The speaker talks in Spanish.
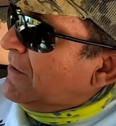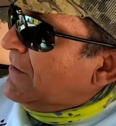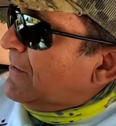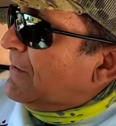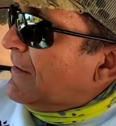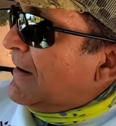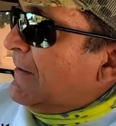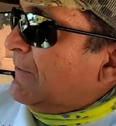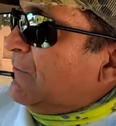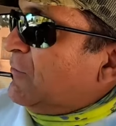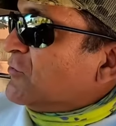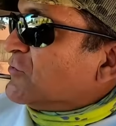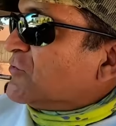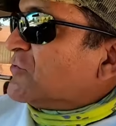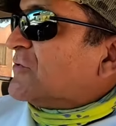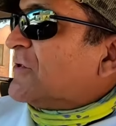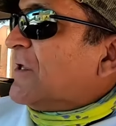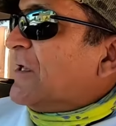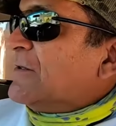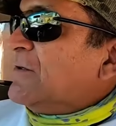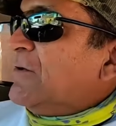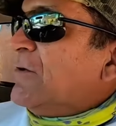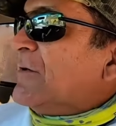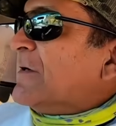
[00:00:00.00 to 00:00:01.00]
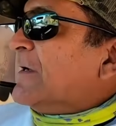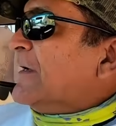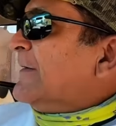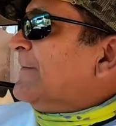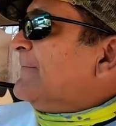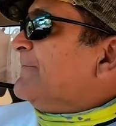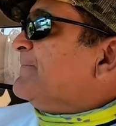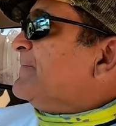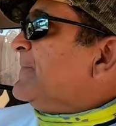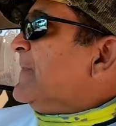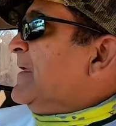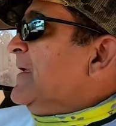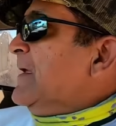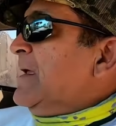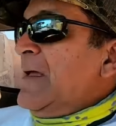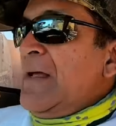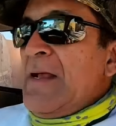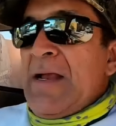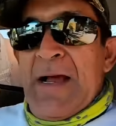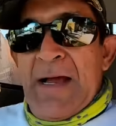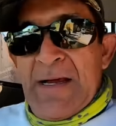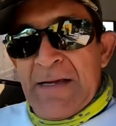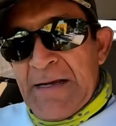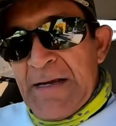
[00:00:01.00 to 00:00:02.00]
Vamos, qué es lo que...
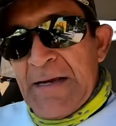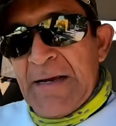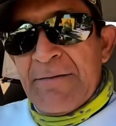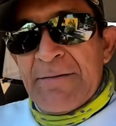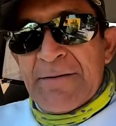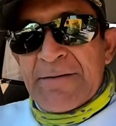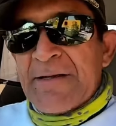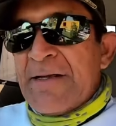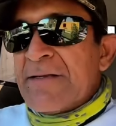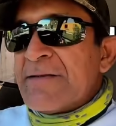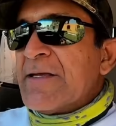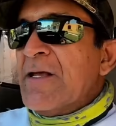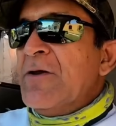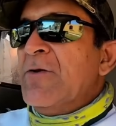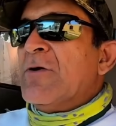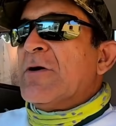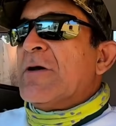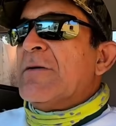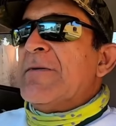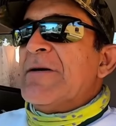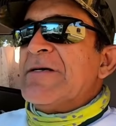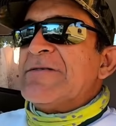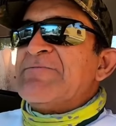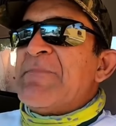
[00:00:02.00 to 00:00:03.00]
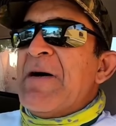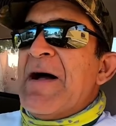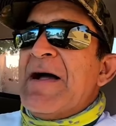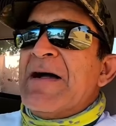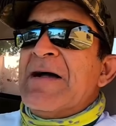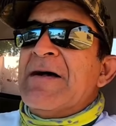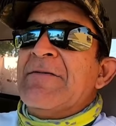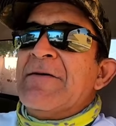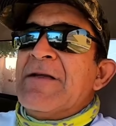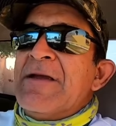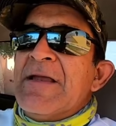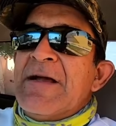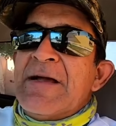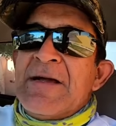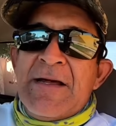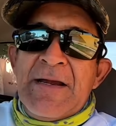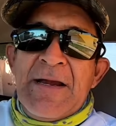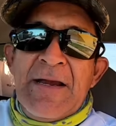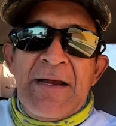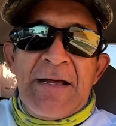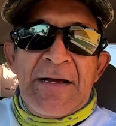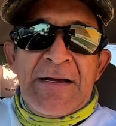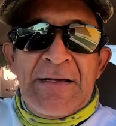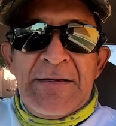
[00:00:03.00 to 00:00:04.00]
Hay que la verdad que lo que más paga ver la
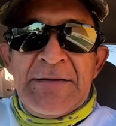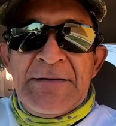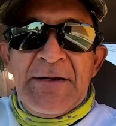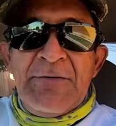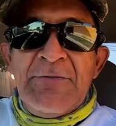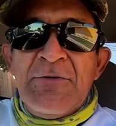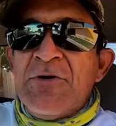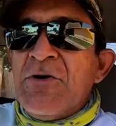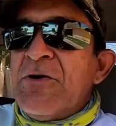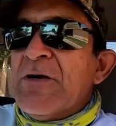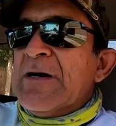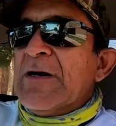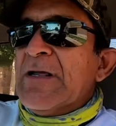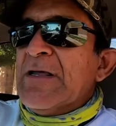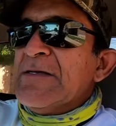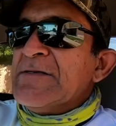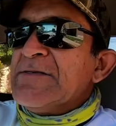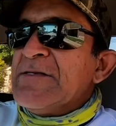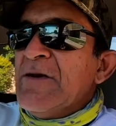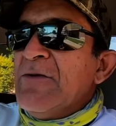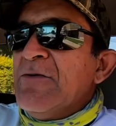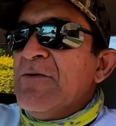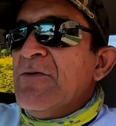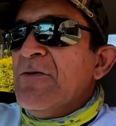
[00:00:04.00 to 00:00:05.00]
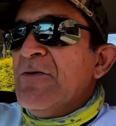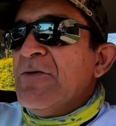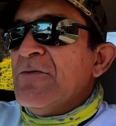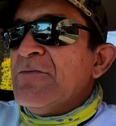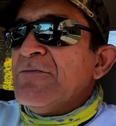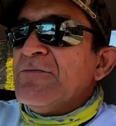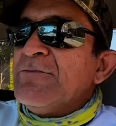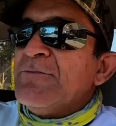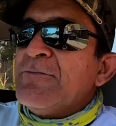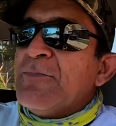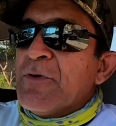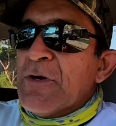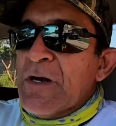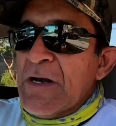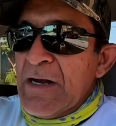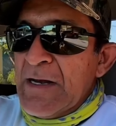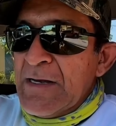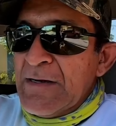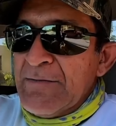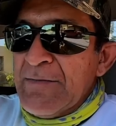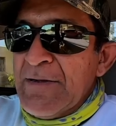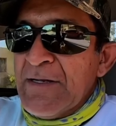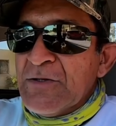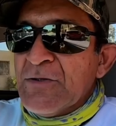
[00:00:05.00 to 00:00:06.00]
cara de la gente cuando le agradece a uno por el
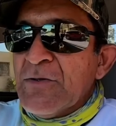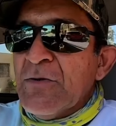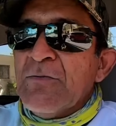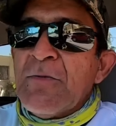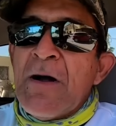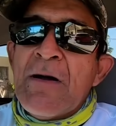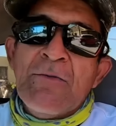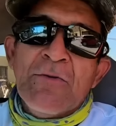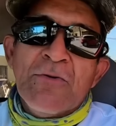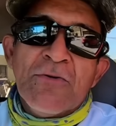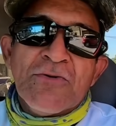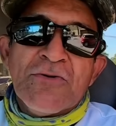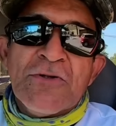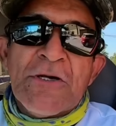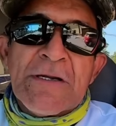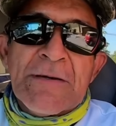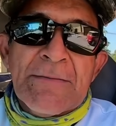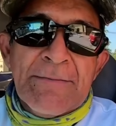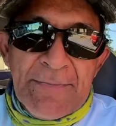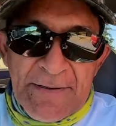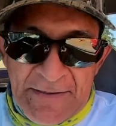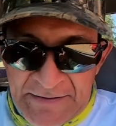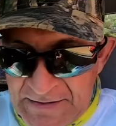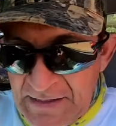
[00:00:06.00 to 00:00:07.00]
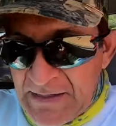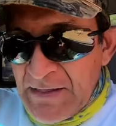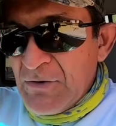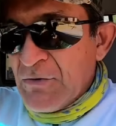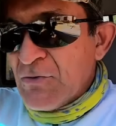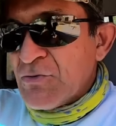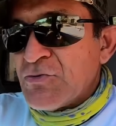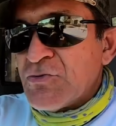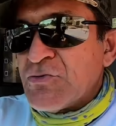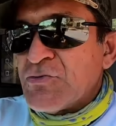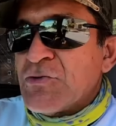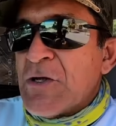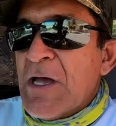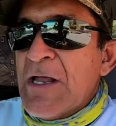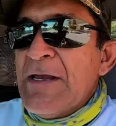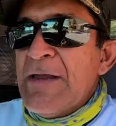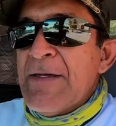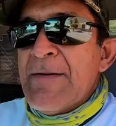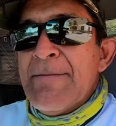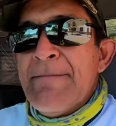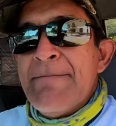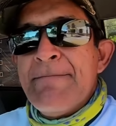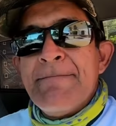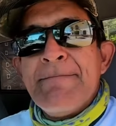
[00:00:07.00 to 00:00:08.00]
alimento. Vámonos a repartirlos, ¿sale?